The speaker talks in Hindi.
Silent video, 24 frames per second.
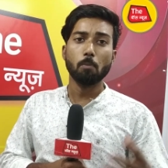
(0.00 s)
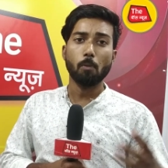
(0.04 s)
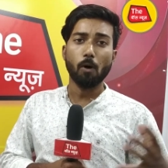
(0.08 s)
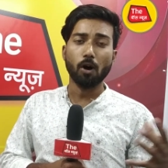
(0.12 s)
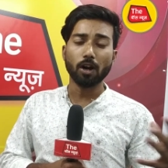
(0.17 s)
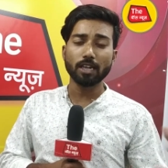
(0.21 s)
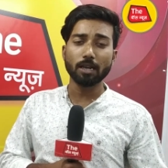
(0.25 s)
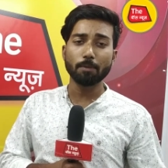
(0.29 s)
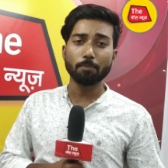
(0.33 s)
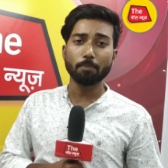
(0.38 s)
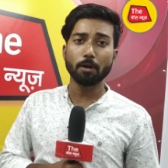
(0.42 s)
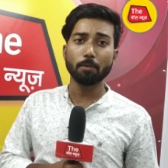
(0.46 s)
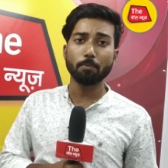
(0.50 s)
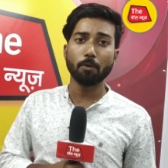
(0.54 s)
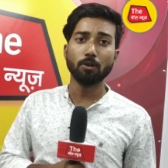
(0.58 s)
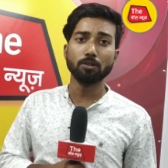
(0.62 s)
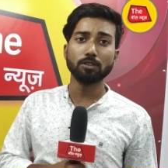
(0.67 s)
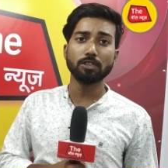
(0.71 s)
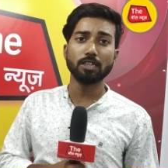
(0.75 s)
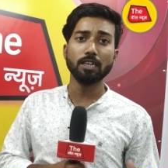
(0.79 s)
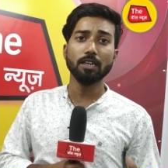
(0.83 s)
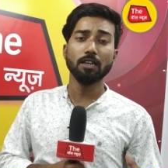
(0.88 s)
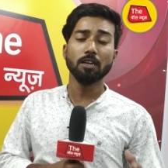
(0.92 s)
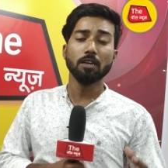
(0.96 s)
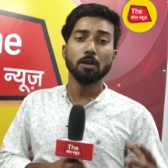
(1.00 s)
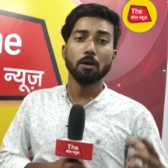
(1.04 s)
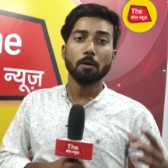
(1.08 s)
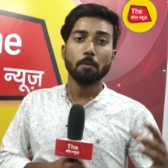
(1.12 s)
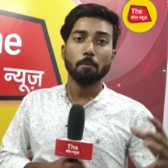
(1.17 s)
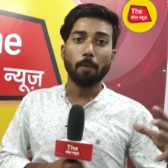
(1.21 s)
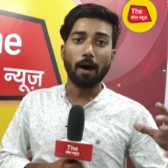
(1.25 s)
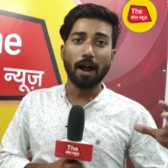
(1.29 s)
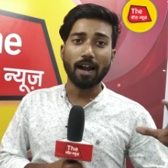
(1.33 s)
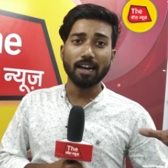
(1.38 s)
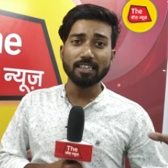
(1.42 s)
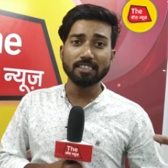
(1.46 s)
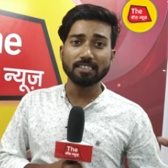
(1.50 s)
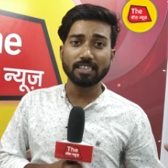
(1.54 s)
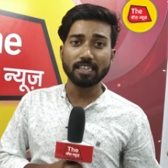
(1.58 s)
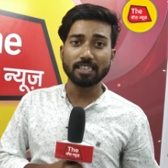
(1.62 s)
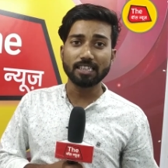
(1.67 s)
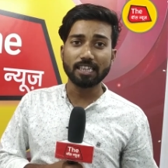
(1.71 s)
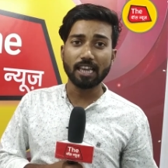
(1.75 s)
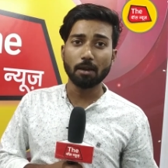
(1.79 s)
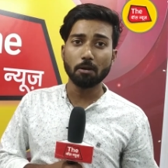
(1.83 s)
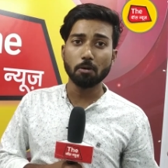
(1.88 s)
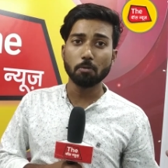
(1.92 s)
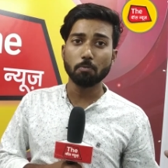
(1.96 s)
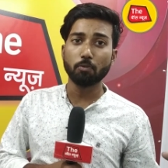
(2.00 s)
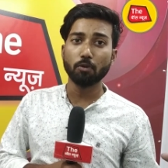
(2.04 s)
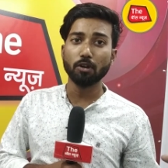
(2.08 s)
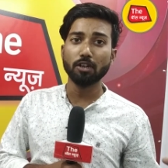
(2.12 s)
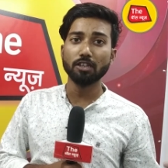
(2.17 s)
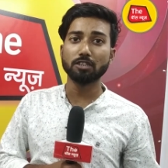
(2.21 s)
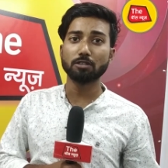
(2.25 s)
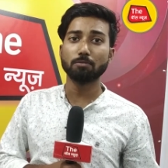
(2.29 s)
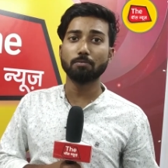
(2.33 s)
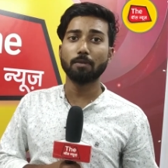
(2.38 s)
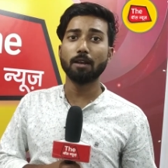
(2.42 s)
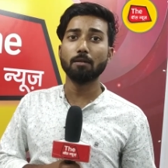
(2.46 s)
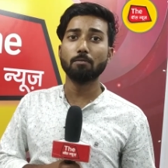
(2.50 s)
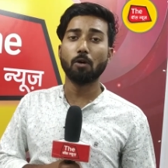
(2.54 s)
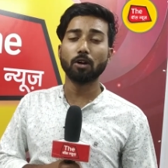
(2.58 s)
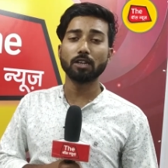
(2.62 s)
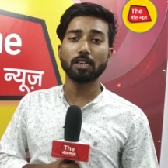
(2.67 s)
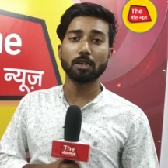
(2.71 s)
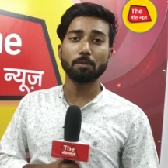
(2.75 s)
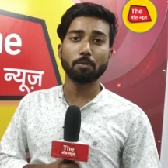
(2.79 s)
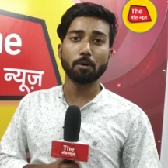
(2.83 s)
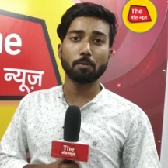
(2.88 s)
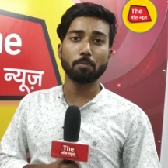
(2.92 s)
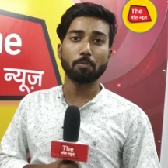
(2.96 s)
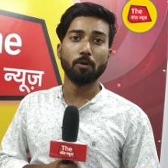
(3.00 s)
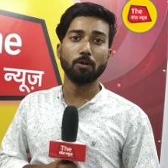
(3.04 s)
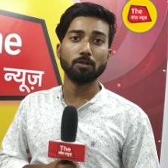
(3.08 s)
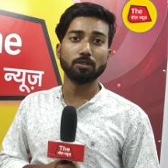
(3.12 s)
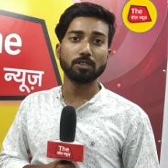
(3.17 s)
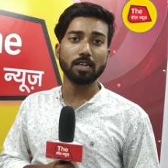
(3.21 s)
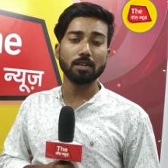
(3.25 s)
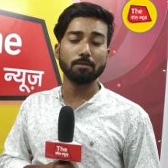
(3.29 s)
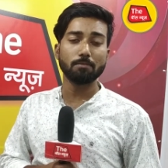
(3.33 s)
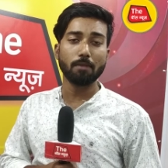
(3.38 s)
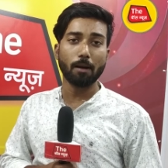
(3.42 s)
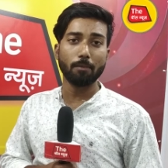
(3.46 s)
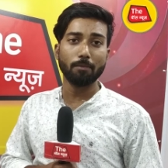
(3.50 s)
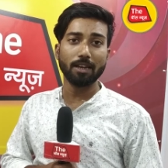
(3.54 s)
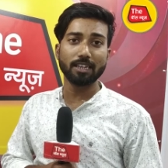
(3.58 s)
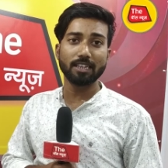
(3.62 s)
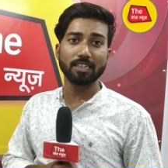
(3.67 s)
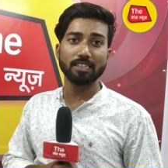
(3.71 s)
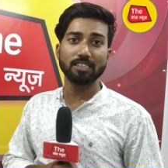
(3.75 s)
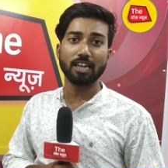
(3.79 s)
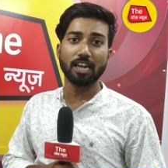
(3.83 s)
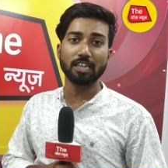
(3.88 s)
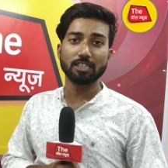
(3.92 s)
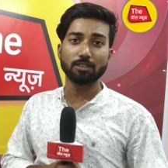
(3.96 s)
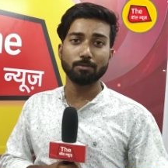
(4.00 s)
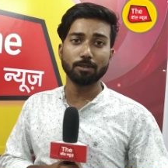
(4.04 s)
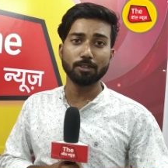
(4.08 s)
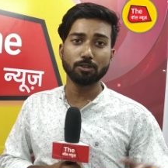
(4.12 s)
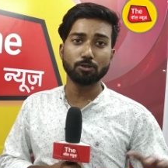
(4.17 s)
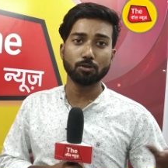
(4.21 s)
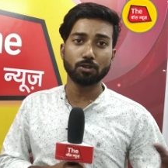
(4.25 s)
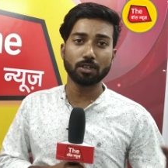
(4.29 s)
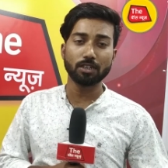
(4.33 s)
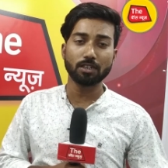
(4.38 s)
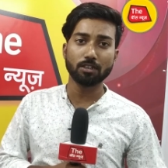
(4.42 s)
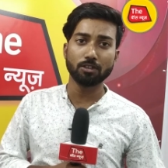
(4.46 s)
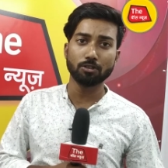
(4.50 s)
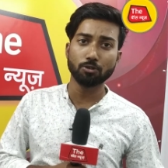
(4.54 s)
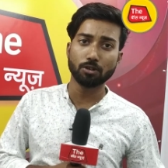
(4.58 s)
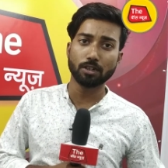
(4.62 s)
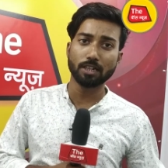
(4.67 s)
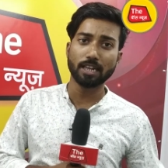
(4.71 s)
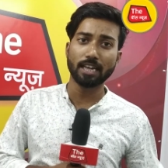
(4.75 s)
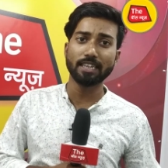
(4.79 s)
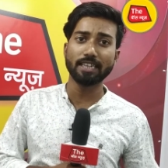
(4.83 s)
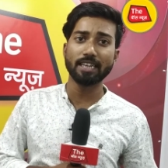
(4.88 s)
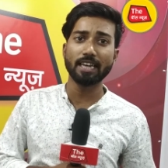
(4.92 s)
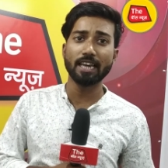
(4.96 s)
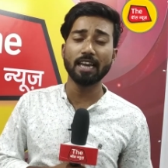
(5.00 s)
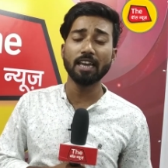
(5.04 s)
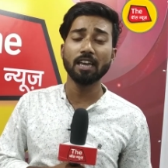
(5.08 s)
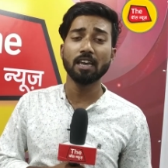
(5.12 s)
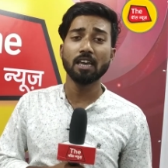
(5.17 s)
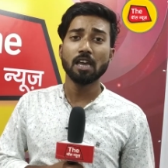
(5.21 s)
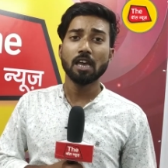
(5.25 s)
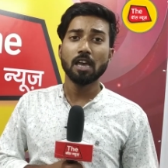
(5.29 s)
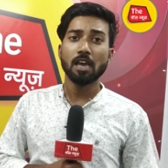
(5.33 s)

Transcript: मौके पर पहुंची भारी संख्या में पुलिस बल मौके पर पहुंचकर मामले की जांच में जुट जुट गई है